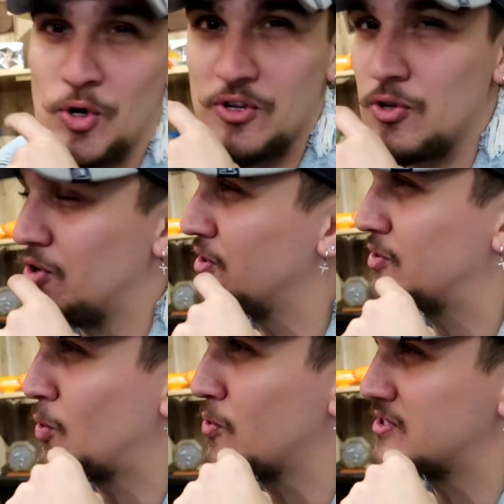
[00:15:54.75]
Tô, tô,
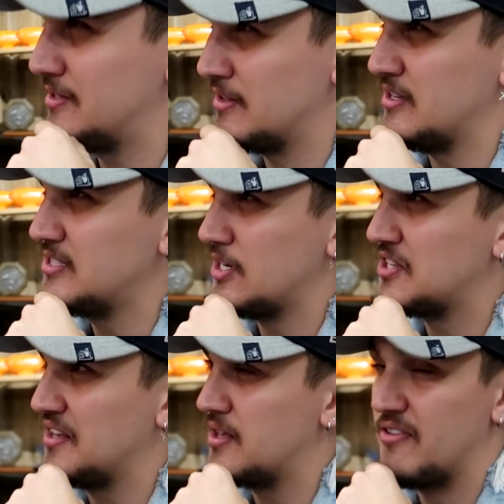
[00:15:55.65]
tô conquistando. Você
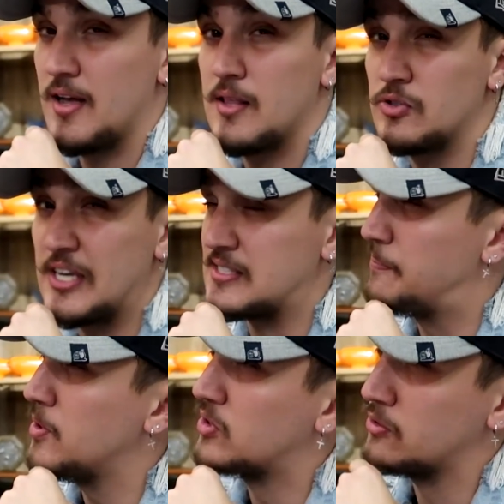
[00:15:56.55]
acha que, não, vai ter um sex
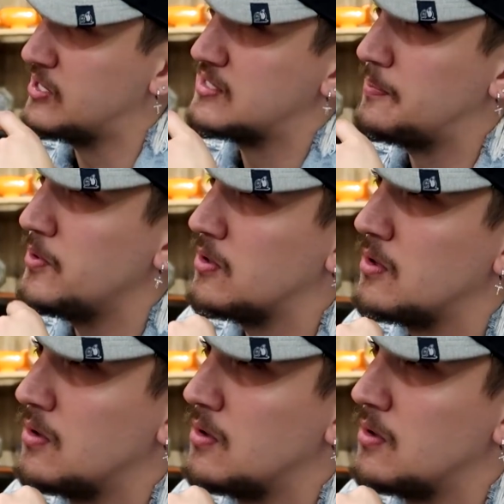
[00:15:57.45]
appeal? Tem um sex appeal? Eu vou